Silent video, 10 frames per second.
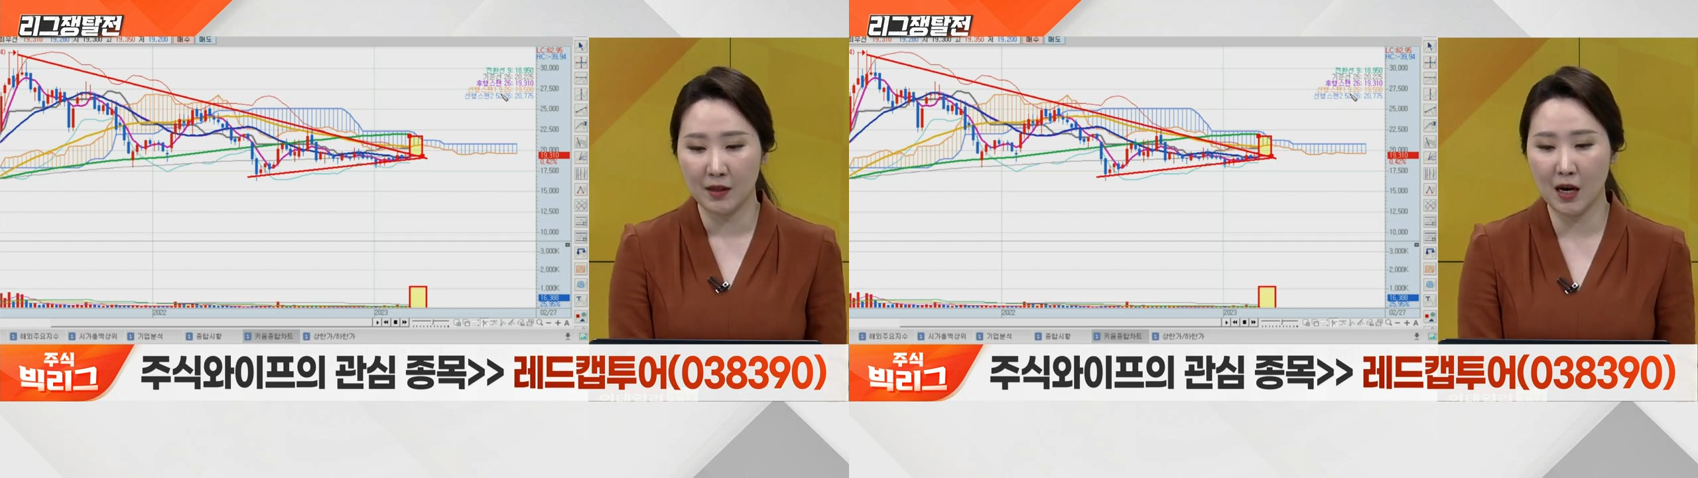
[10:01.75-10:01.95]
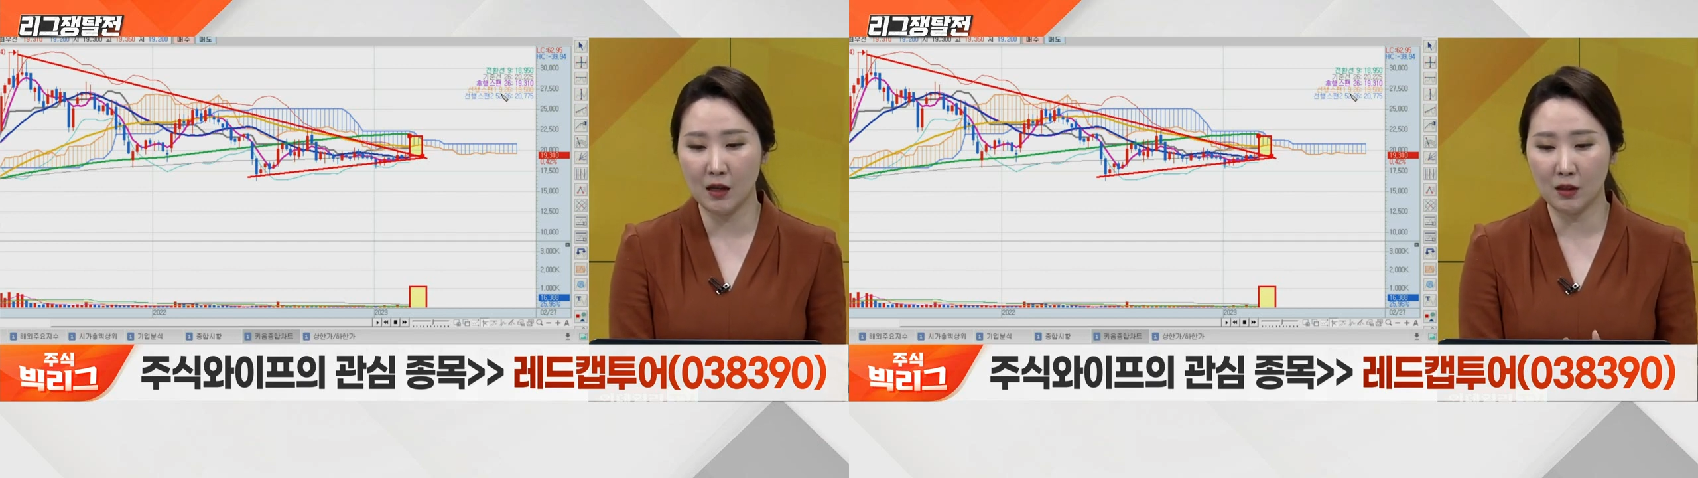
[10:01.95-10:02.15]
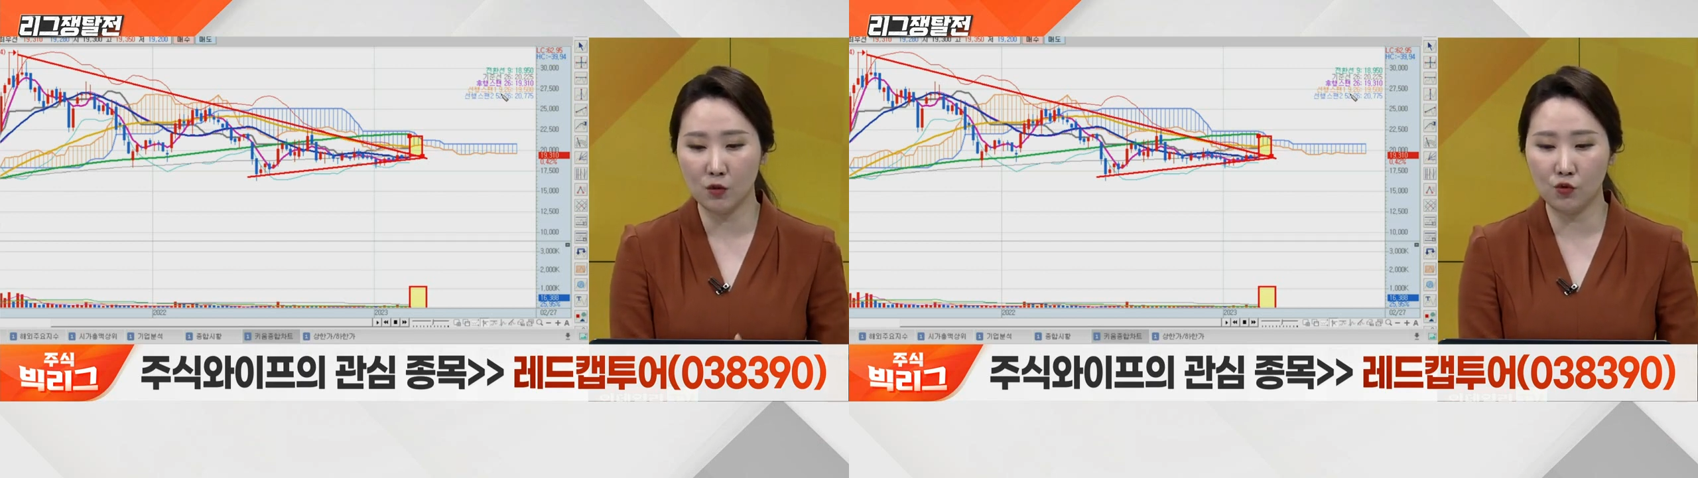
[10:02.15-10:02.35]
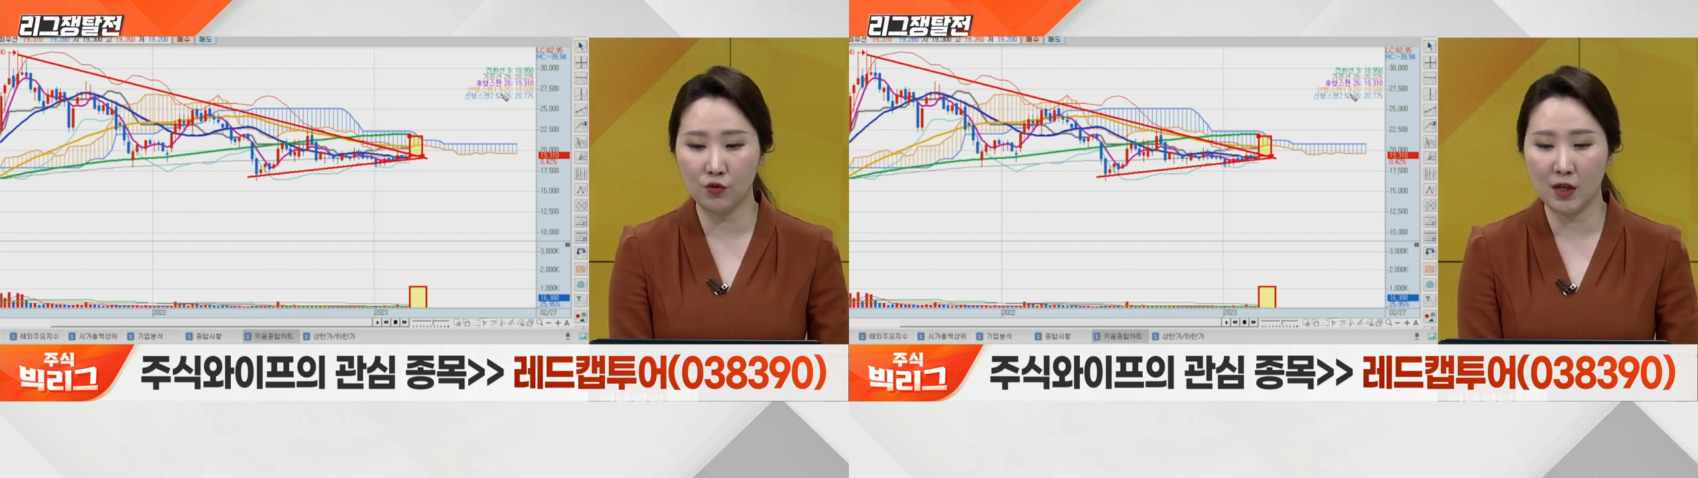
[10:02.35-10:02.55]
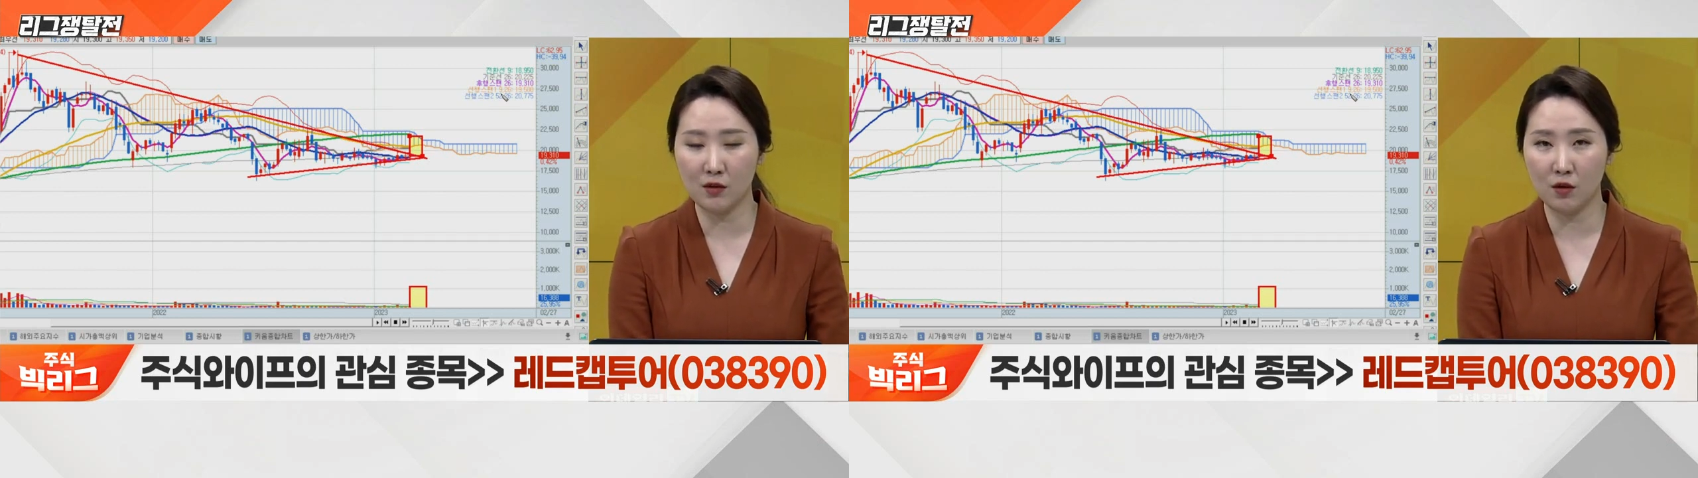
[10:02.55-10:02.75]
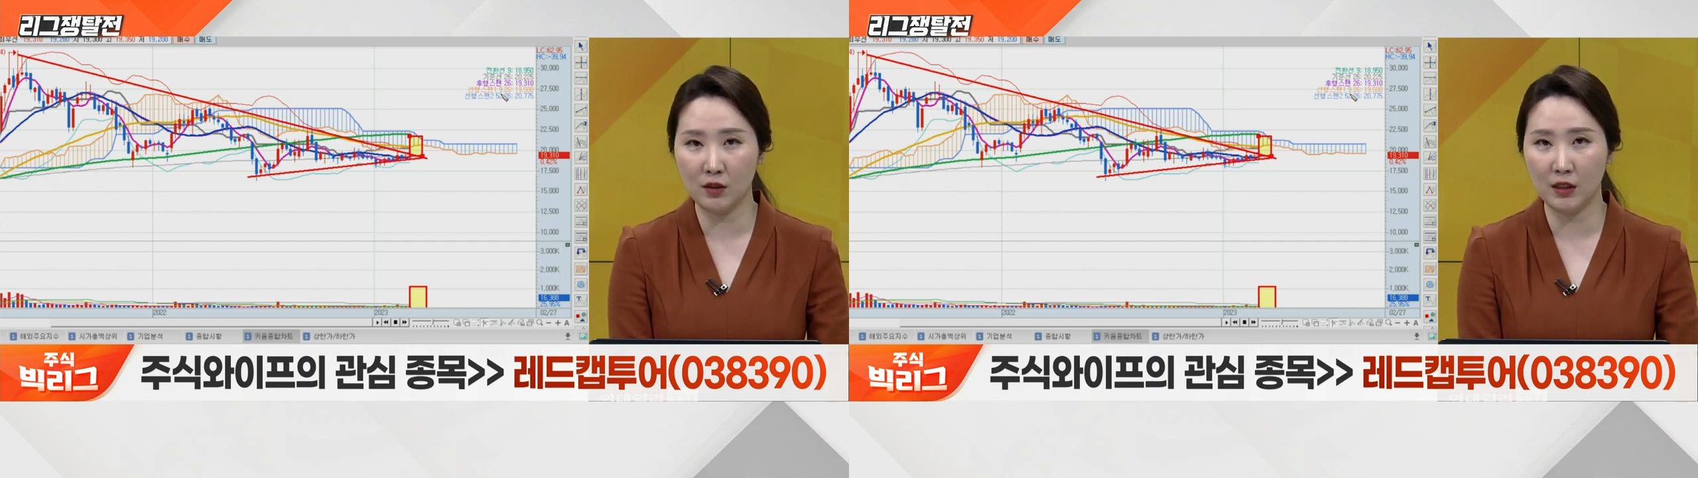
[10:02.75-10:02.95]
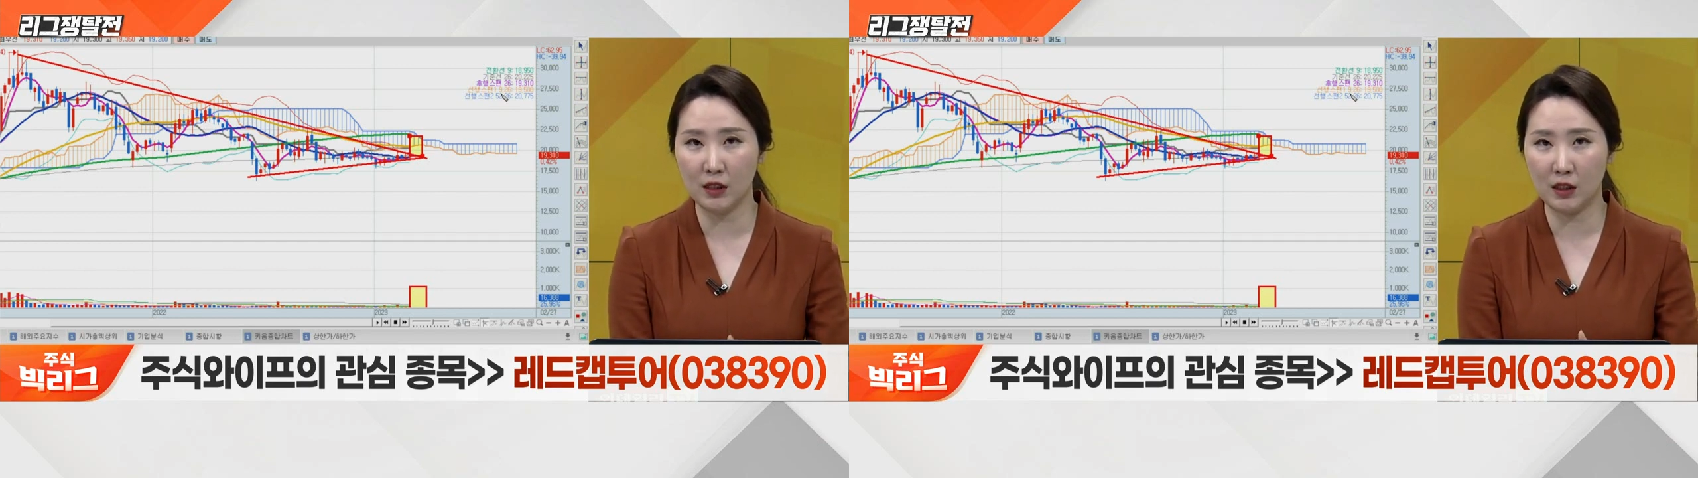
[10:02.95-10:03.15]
상승 추세선을 이제